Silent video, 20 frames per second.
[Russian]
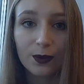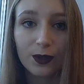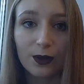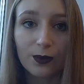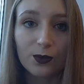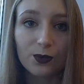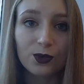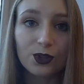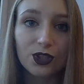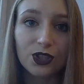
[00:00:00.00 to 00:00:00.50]

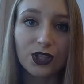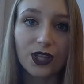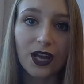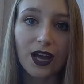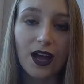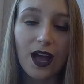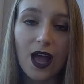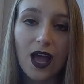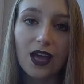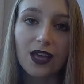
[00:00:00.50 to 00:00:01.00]
потому
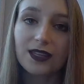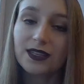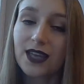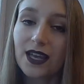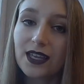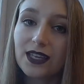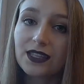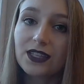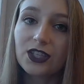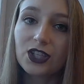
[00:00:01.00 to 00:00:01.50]
что
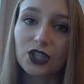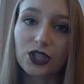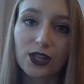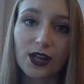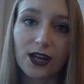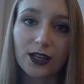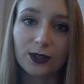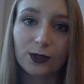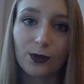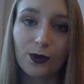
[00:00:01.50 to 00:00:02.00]
я не
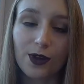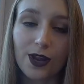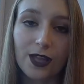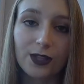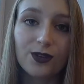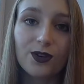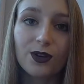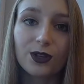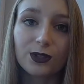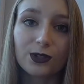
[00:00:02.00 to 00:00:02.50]
нашла ту
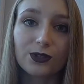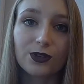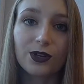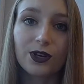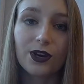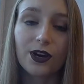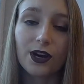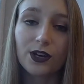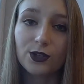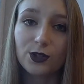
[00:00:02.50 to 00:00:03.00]
клетку, которую
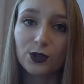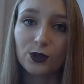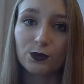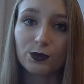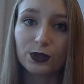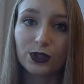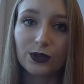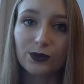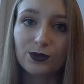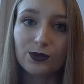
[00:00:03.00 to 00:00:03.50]
я хочу,
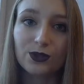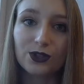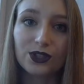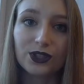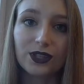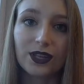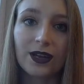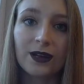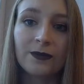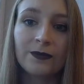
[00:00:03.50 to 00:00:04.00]
потому
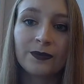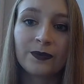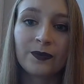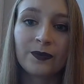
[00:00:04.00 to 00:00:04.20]
что